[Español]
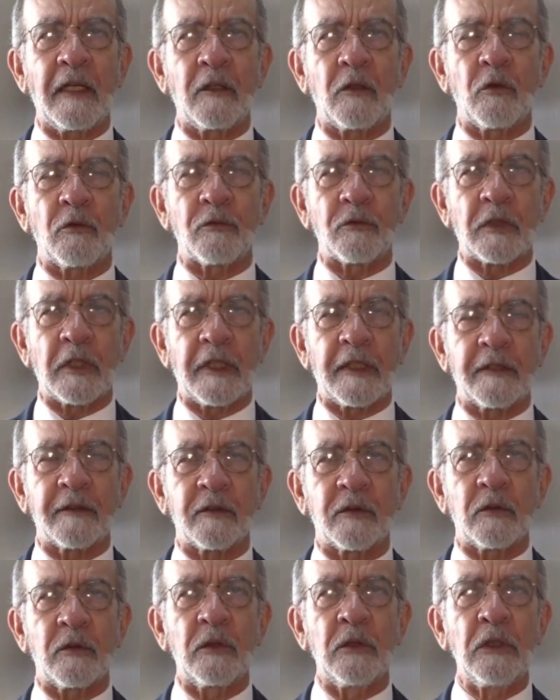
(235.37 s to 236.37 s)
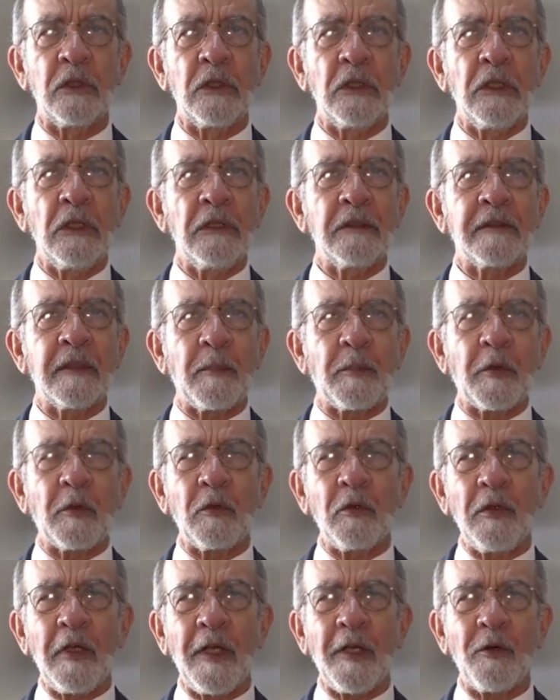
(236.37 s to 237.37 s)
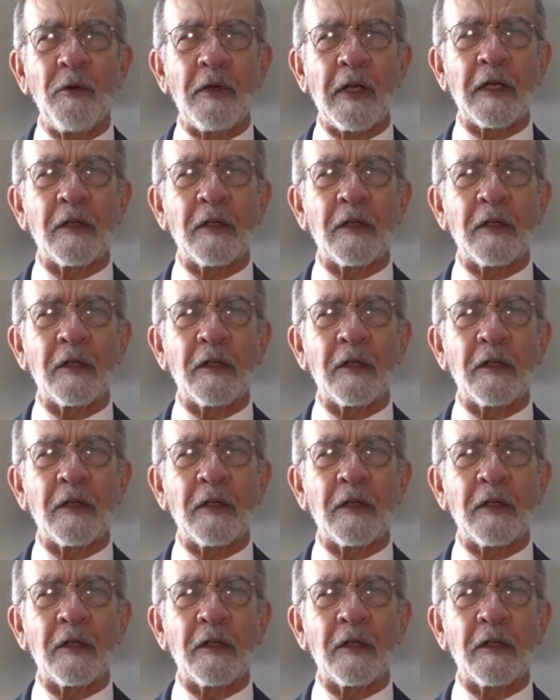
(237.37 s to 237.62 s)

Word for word: el contexto. Se produjeron